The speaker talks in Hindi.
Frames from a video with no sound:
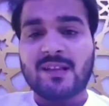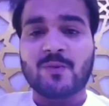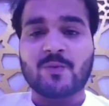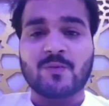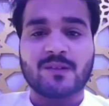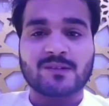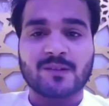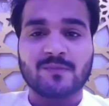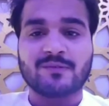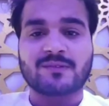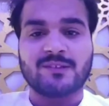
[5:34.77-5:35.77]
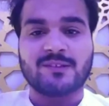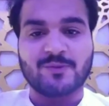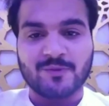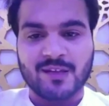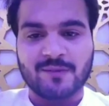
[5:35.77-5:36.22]
जितना लोग बस सब लोग
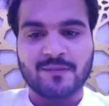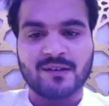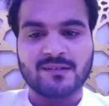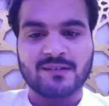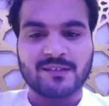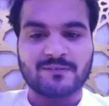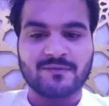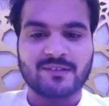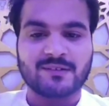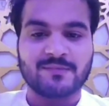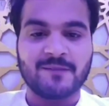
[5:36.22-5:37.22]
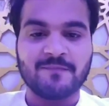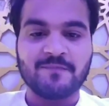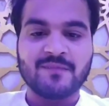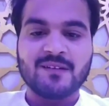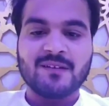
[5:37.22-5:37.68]
से निहोरा बा रिक्वेस्ट
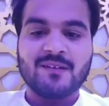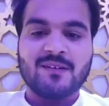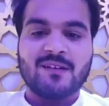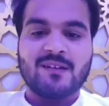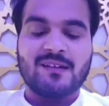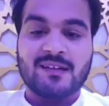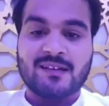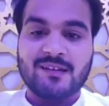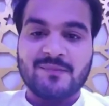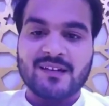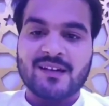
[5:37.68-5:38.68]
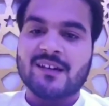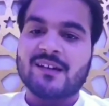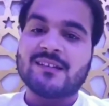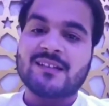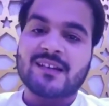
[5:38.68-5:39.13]
बा देखिए
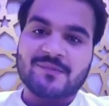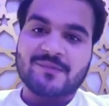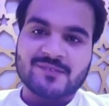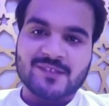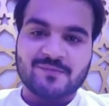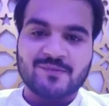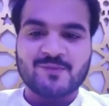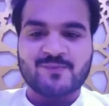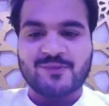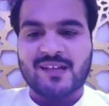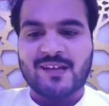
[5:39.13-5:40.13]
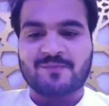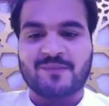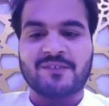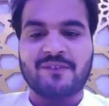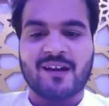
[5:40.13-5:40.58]
हमने के नहीं जा कि हम सब भोजपुरी
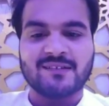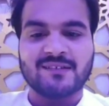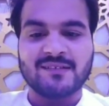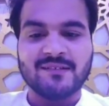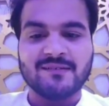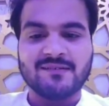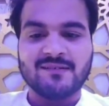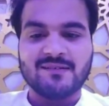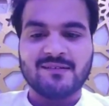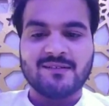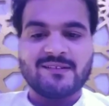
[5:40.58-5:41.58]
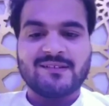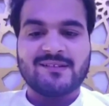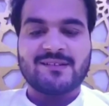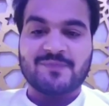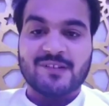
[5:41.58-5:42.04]
एक परिवार हैं जा
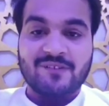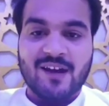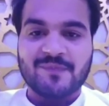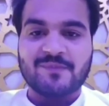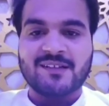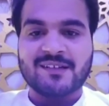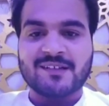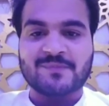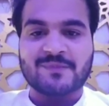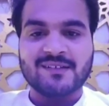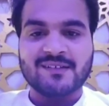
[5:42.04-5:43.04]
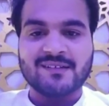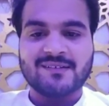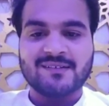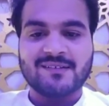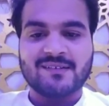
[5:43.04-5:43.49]
तो परिवार बने के
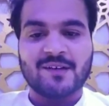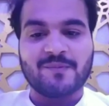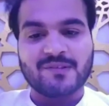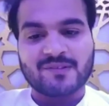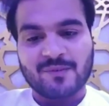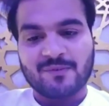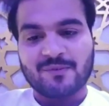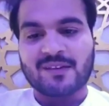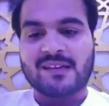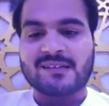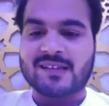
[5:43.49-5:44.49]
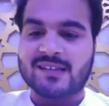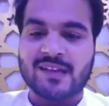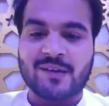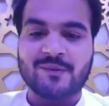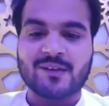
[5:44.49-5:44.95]
पड़ी अभी सब लोग के
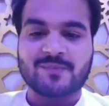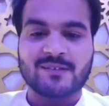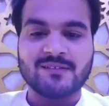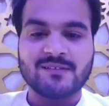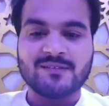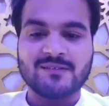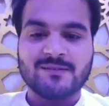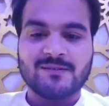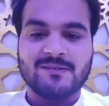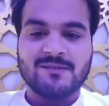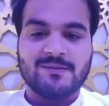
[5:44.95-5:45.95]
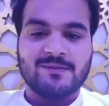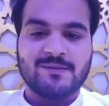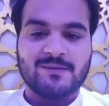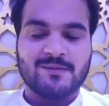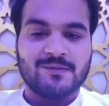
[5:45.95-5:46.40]
एक साथ आवे के पड़ी
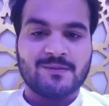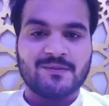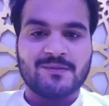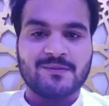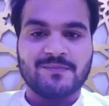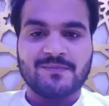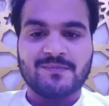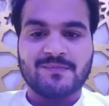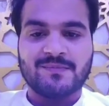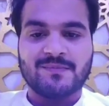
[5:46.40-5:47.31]
और